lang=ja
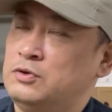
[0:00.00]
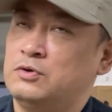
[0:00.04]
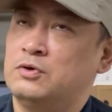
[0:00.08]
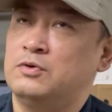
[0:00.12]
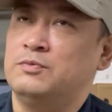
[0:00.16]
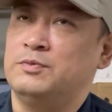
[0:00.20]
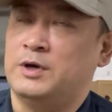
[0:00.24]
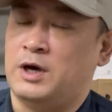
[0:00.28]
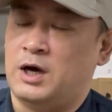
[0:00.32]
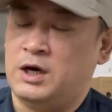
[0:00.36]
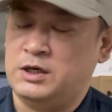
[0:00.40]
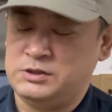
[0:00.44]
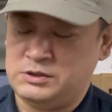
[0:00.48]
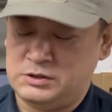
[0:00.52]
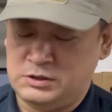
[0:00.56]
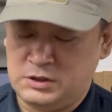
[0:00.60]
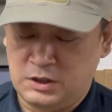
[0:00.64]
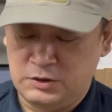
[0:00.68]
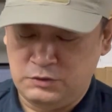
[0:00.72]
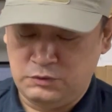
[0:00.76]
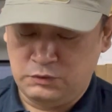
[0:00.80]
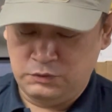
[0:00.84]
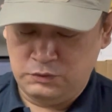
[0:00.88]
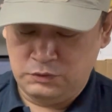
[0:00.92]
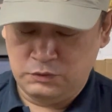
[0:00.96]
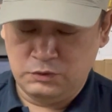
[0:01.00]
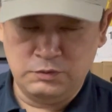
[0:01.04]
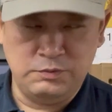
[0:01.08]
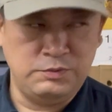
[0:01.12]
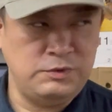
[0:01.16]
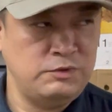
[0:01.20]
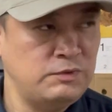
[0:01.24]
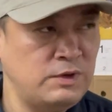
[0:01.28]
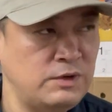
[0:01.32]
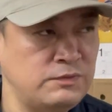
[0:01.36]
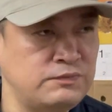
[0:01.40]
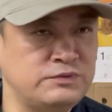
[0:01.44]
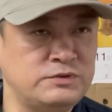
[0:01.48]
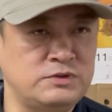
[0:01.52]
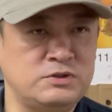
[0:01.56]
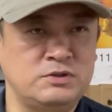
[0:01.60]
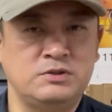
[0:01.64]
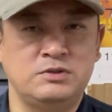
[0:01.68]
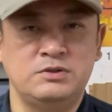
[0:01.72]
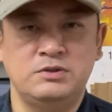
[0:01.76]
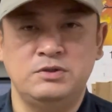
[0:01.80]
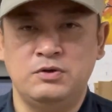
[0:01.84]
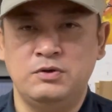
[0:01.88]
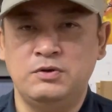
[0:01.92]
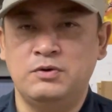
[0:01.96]
曜日、明日土曜日は普
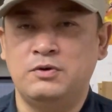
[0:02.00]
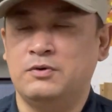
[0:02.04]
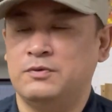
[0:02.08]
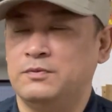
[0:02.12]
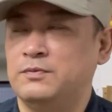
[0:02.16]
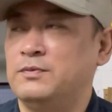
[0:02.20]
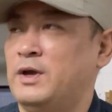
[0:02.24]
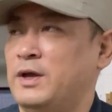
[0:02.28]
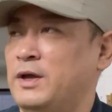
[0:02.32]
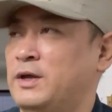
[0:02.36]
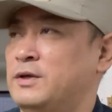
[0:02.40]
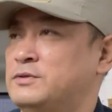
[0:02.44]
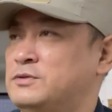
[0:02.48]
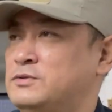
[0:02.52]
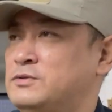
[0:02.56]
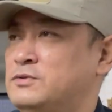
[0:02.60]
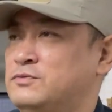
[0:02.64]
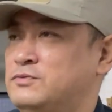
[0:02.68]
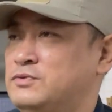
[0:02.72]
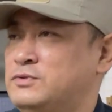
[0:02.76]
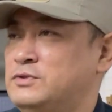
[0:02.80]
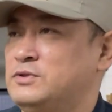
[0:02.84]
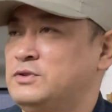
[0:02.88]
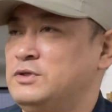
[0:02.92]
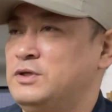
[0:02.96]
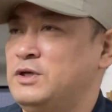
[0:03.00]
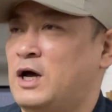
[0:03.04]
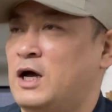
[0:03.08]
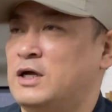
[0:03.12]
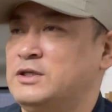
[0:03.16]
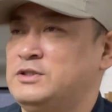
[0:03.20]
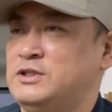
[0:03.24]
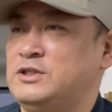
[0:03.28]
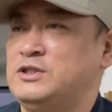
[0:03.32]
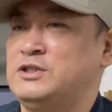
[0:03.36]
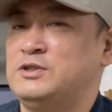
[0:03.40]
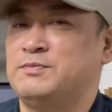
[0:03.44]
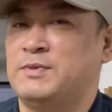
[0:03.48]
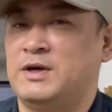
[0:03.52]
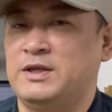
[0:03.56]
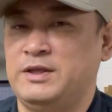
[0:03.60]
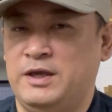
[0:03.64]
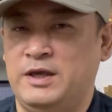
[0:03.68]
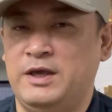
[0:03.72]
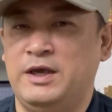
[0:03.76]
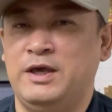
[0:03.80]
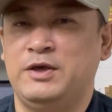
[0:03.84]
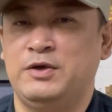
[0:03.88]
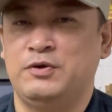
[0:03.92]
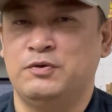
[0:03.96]
通の、え普通に8時ま
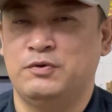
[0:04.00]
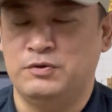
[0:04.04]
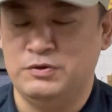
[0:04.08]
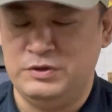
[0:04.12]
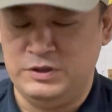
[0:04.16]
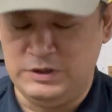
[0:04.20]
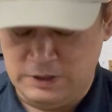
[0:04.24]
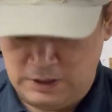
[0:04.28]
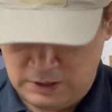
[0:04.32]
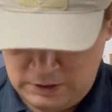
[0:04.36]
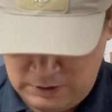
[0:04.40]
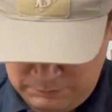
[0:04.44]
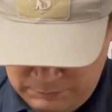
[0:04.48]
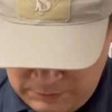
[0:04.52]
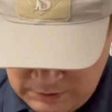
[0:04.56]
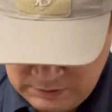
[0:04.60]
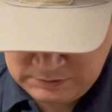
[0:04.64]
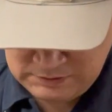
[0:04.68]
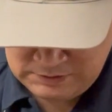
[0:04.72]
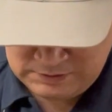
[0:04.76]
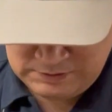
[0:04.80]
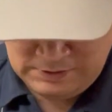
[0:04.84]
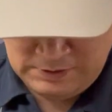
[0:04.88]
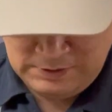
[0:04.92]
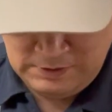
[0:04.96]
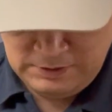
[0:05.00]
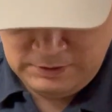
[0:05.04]
で営業になります。